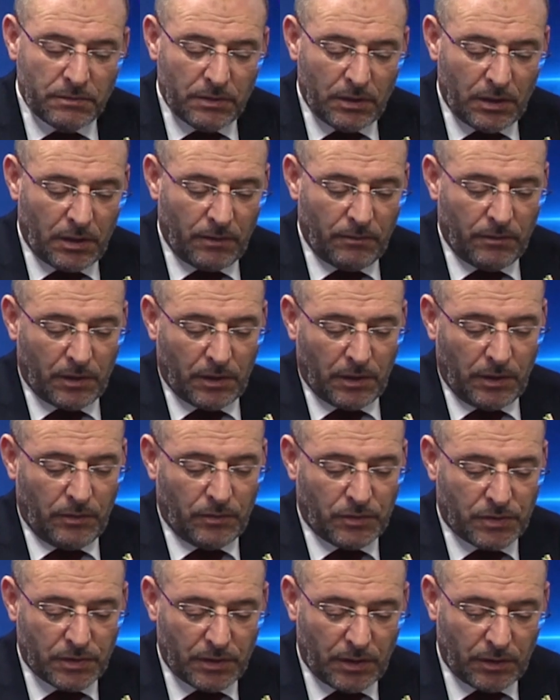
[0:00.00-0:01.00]
بسم الله الرحمن الرحيم
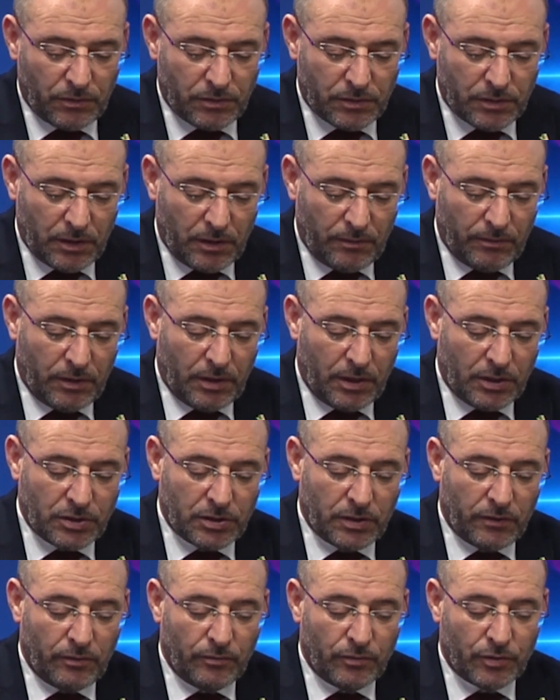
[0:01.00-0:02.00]
والصلاة والسلام على
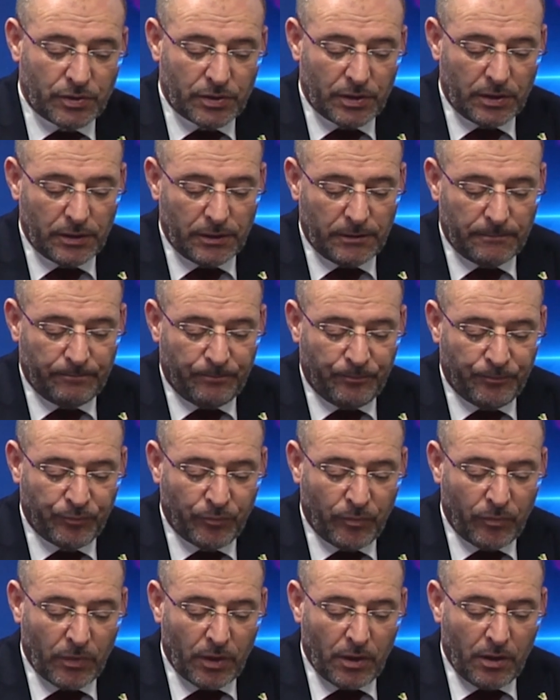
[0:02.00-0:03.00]
أشرف المرسلين
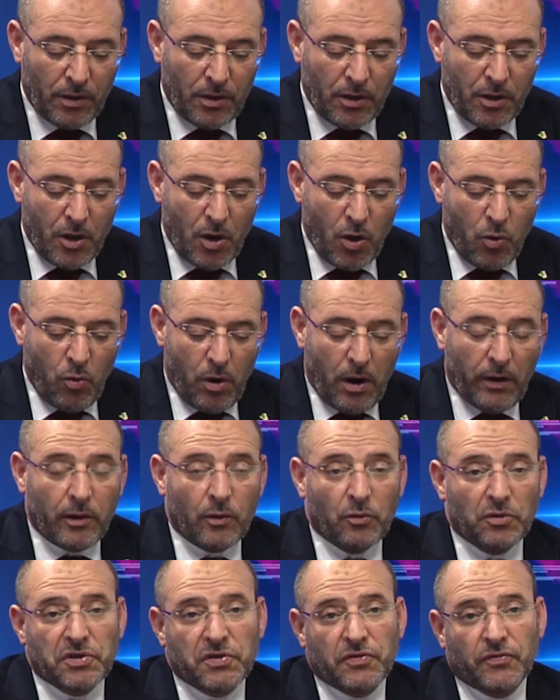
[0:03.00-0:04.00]
وهذا
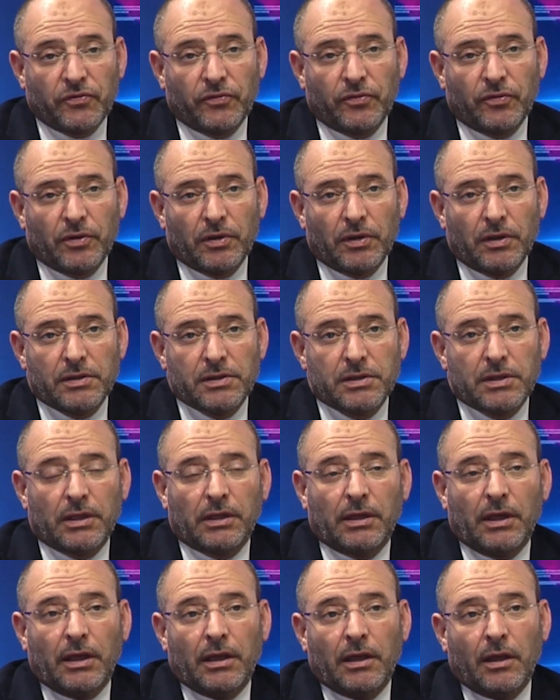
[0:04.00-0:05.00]
الوصف
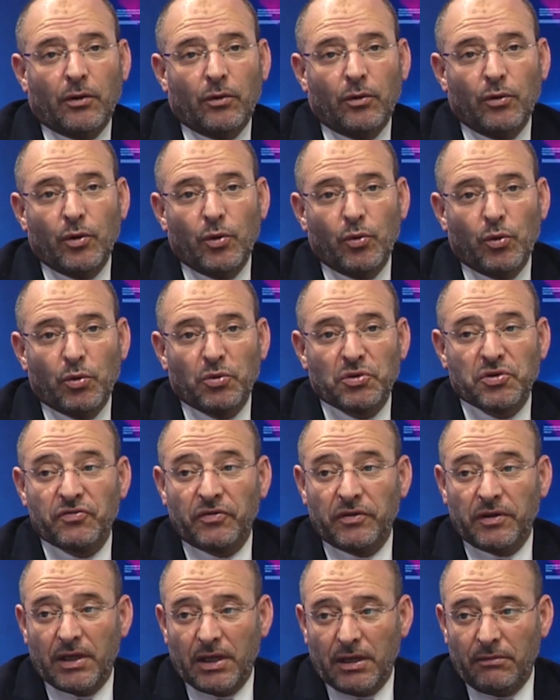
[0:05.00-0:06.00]
نستطيع أن نقول هو الوصف
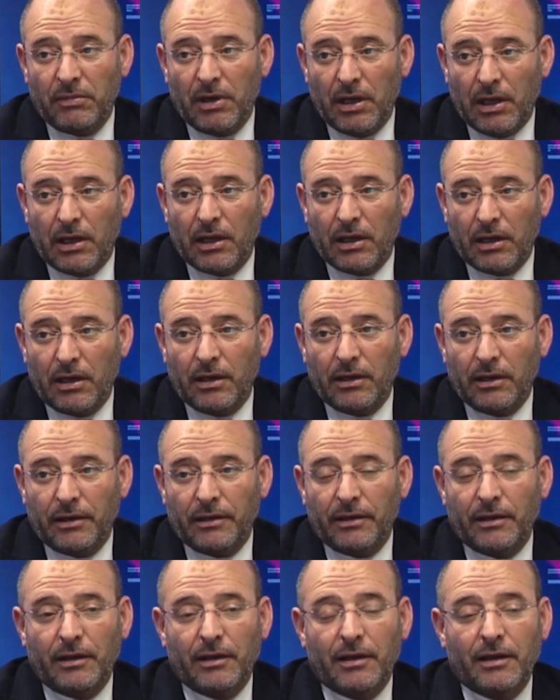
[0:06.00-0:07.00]
الدائم للعلاقة
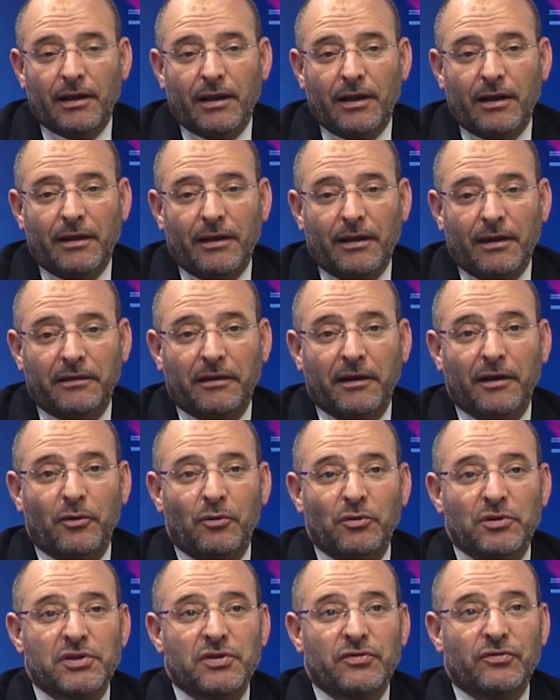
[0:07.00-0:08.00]
يعني أدق
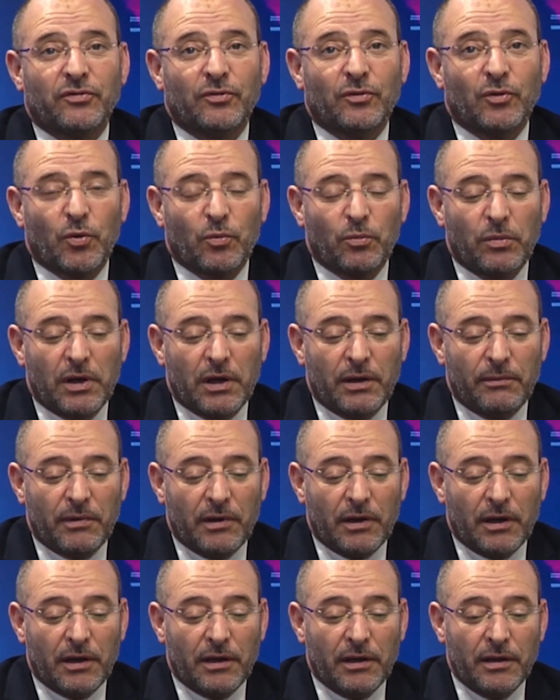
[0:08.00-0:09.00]
وصف
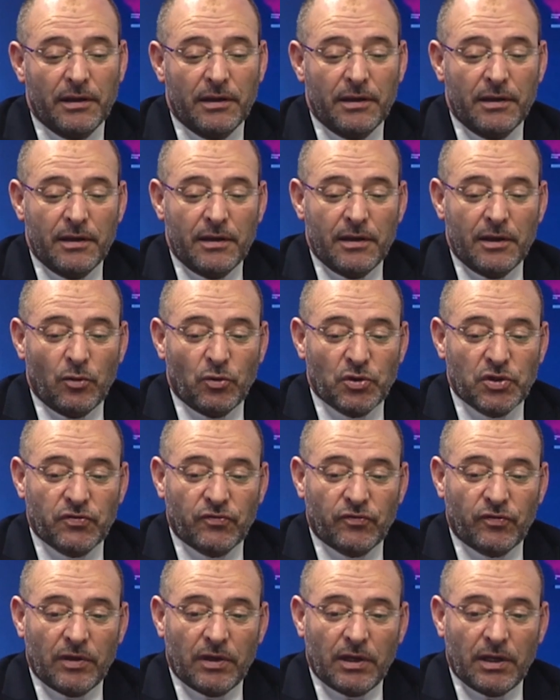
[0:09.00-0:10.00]
وربما
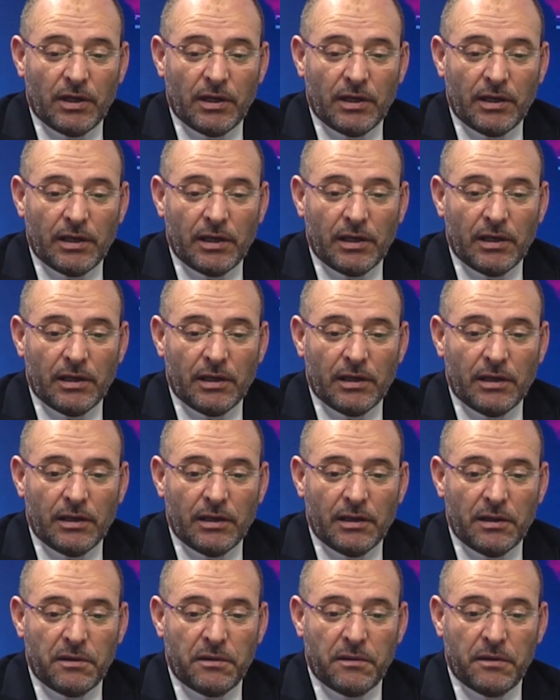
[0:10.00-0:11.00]
الوصف
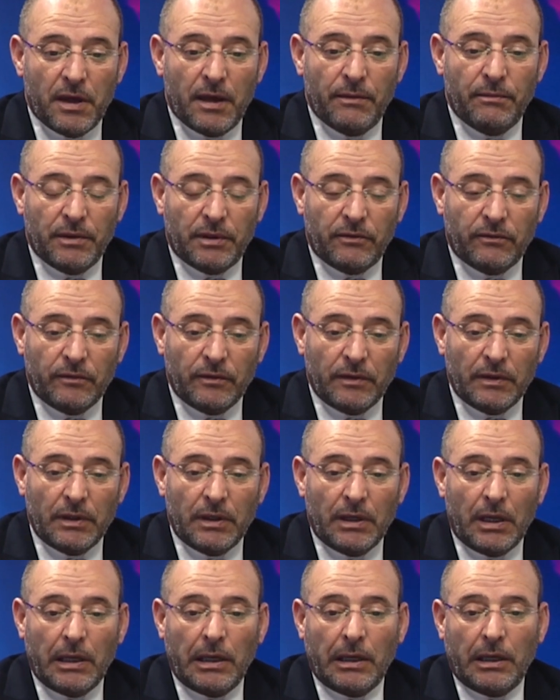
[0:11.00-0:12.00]
الثابت في
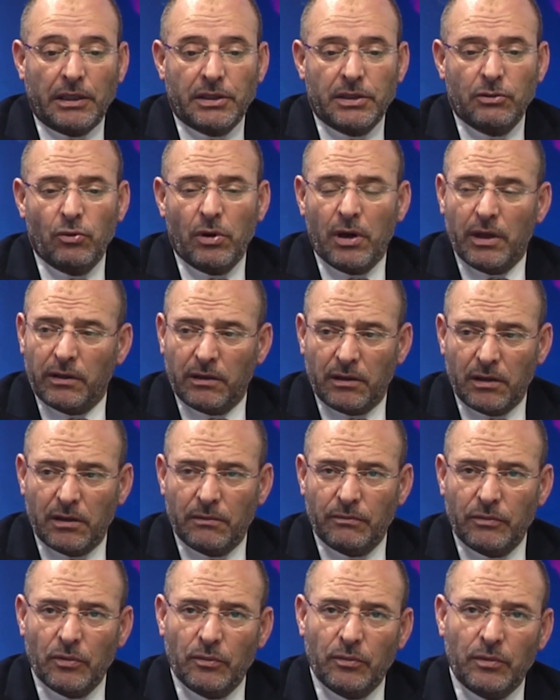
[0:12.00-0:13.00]
العلاقة اللي هو هذا
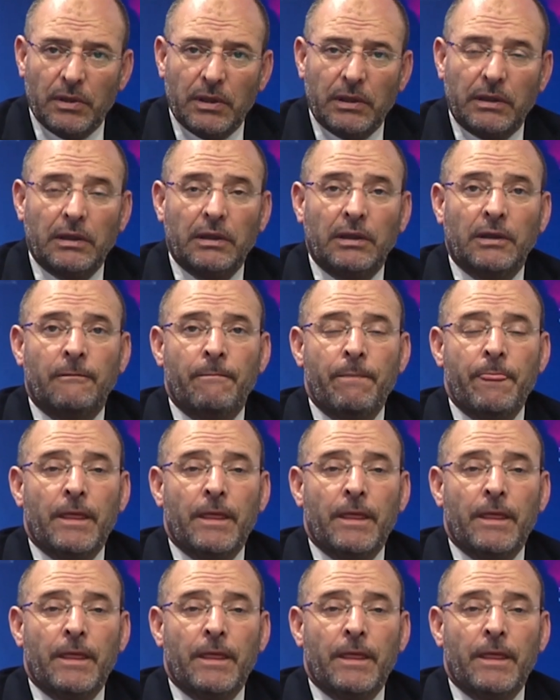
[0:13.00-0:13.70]
التذبذب الذي